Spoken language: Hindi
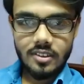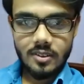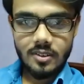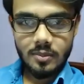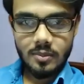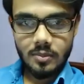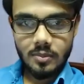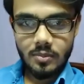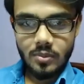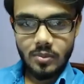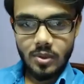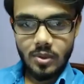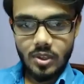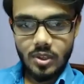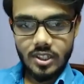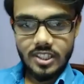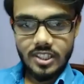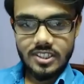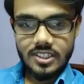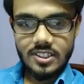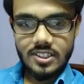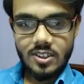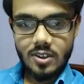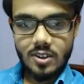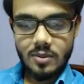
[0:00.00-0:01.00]
बहुत अच्छे
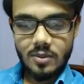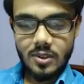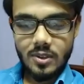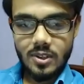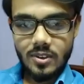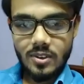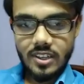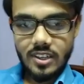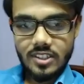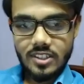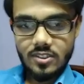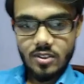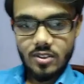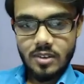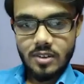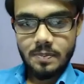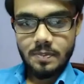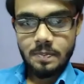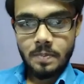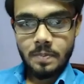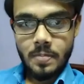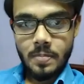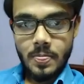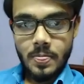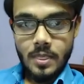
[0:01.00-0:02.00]
और बताओ कैसे हो आप
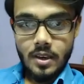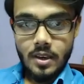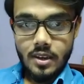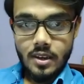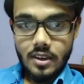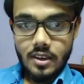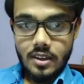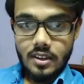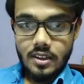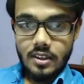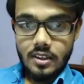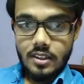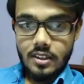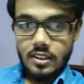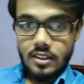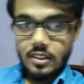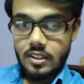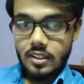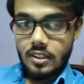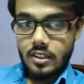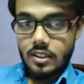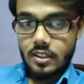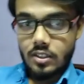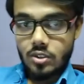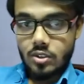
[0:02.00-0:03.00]

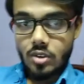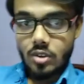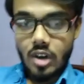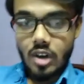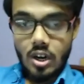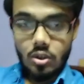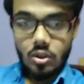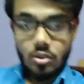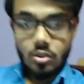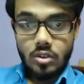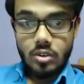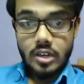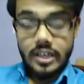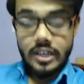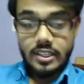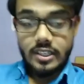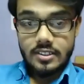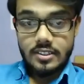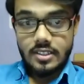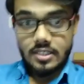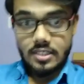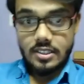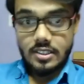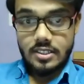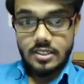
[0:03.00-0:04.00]
सो हाउ टू गेट
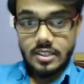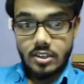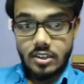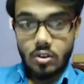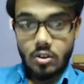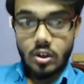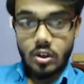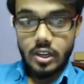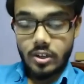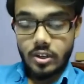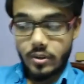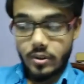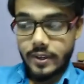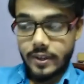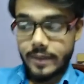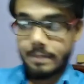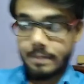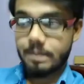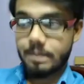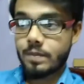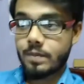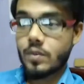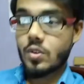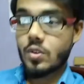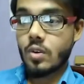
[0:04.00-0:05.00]
सक्सेस एट ऑनलाइन ओके
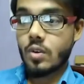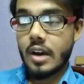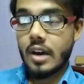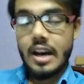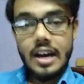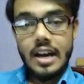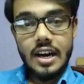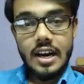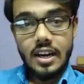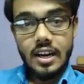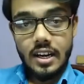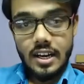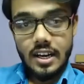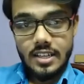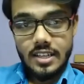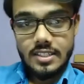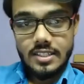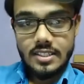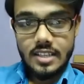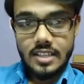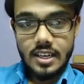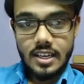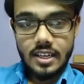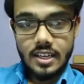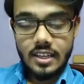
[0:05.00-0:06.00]
सो गाइज क्या
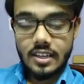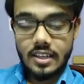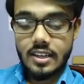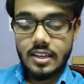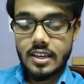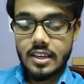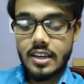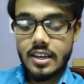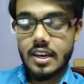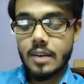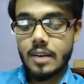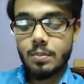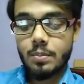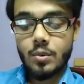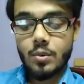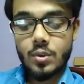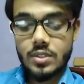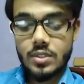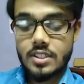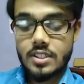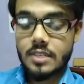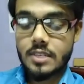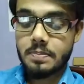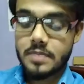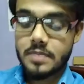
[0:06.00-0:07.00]
करना है आपको
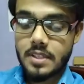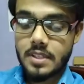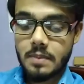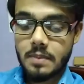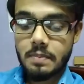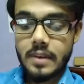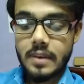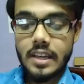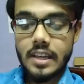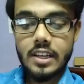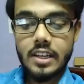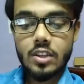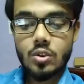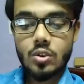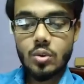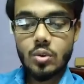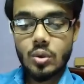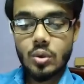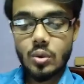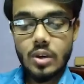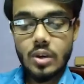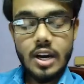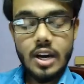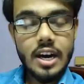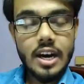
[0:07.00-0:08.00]
सबसे पहले तो
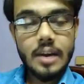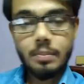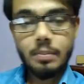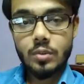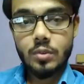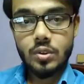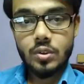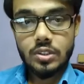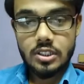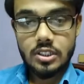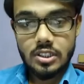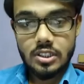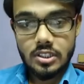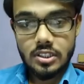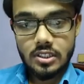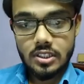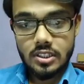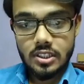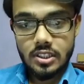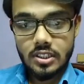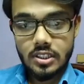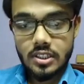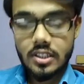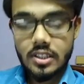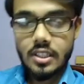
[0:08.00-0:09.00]
आपको
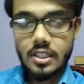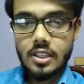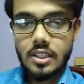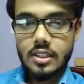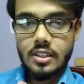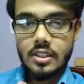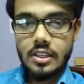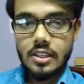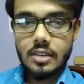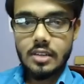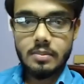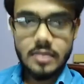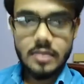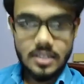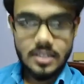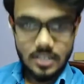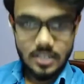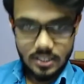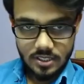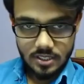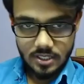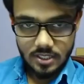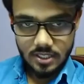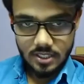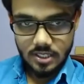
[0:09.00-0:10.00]
जितने दिन में
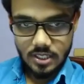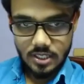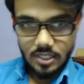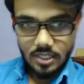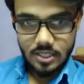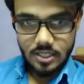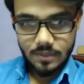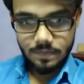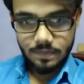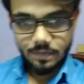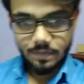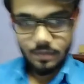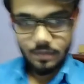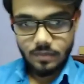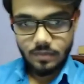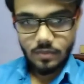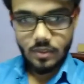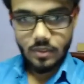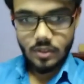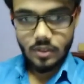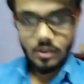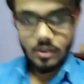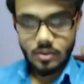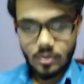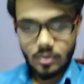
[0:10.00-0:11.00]
सक्सेस चाहिए
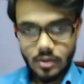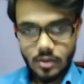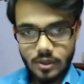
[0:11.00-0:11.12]
ओके okay.